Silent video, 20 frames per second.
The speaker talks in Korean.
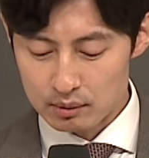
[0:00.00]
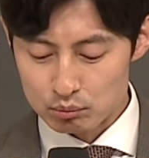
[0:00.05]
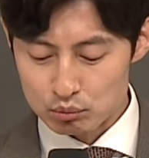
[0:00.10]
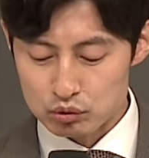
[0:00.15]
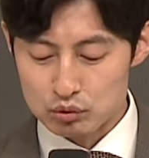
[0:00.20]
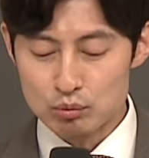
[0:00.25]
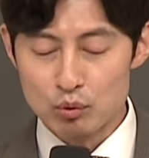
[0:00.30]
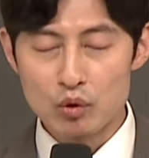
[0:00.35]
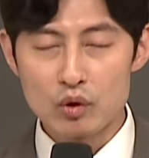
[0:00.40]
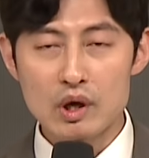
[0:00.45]

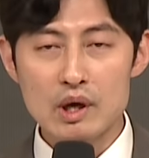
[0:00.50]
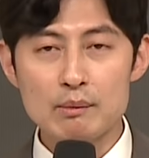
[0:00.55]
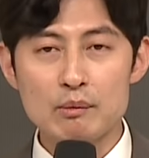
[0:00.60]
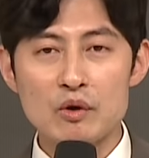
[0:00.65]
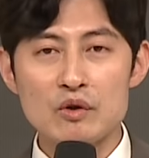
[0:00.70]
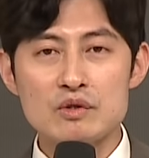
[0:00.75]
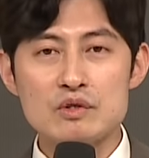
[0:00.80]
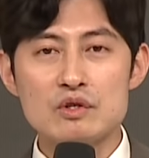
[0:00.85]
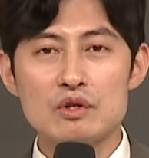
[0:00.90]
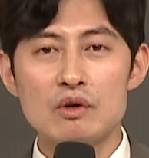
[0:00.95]
부모가
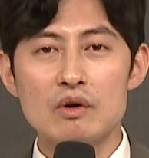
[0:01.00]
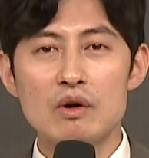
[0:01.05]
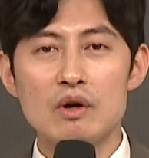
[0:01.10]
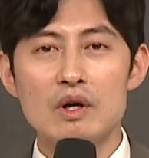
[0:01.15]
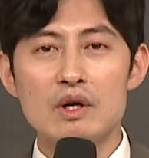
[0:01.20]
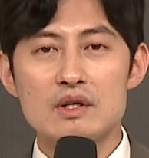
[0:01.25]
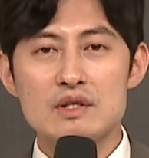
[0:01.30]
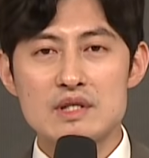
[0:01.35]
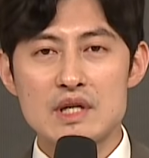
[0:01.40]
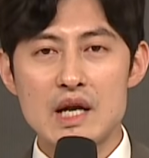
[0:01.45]
먼저
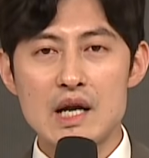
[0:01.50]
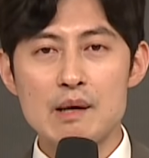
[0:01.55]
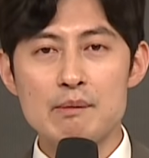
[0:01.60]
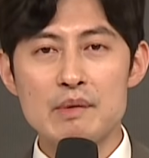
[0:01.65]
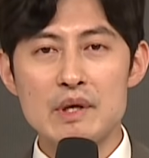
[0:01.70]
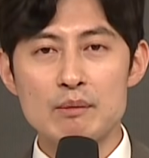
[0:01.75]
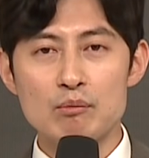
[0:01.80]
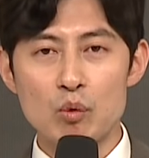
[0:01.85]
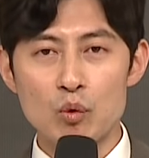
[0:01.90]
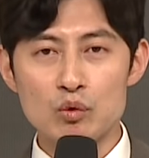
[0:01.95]

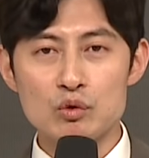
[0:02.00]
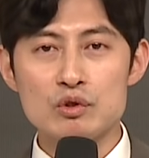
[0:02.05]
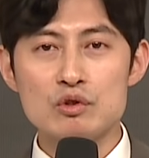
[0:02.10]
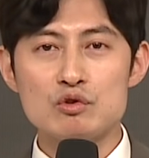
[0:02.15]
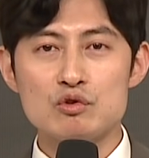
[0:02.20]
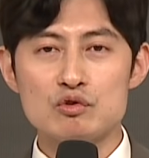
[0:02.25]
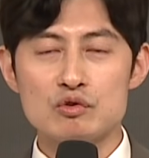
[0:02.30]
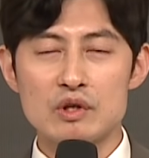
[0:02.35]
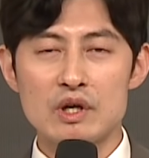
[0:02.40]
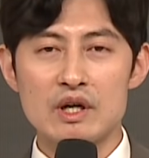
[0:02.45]
삶의 모든
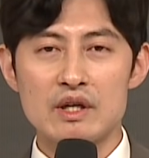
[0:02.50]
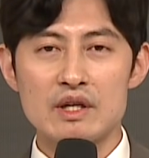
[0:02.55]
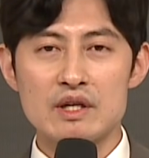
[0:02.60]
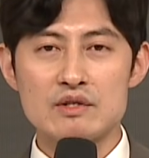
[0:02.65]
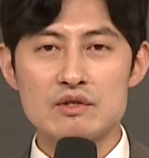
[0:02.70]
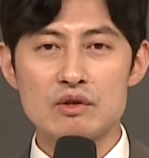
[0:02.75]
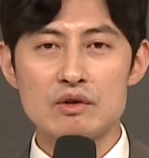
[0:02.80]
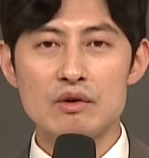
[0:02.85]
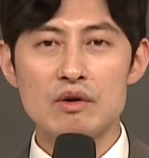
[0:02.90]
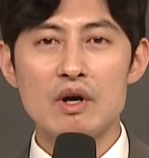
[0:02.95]

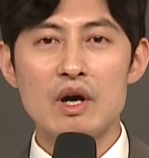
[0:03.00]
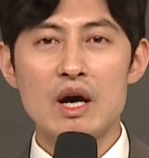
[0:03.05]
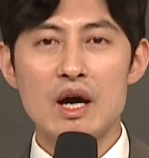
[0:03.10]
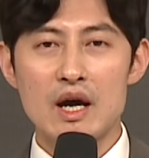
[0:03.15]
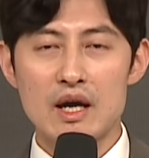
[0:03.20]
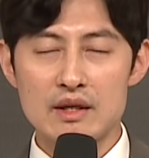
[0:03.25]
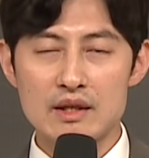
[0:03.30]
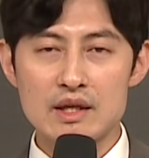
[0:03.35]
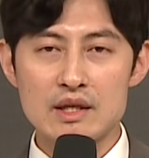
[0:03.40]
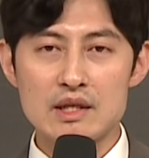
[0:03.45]
순간에서
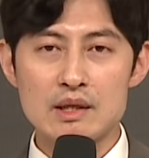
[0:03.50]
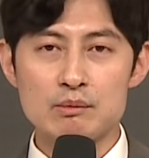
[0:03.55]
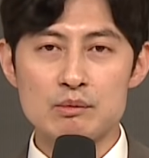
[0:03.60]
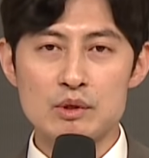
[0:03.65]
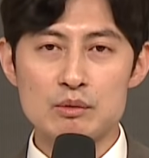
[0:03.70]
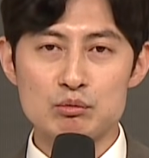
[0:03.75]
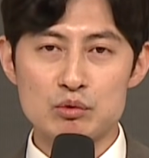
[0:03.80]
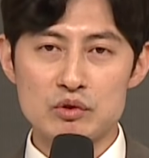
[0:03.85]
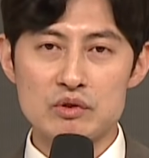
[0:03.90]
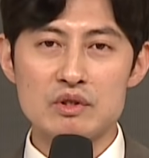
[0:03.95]

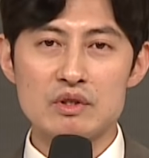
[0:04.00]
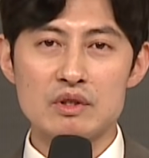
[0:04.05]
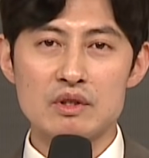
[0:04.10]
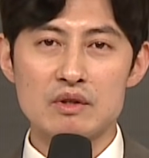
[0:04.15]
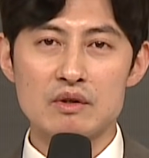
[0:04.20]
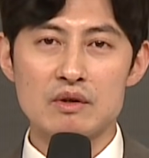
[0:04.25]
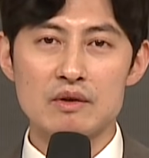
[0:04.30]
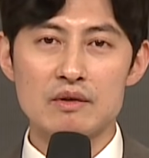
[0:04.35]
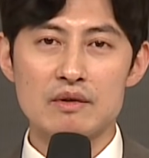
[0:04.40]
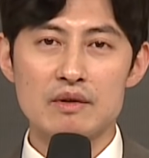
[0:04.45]
하나님을 붙드는
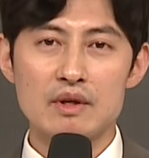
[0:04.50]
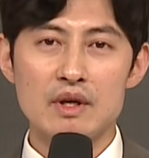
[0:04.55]
것.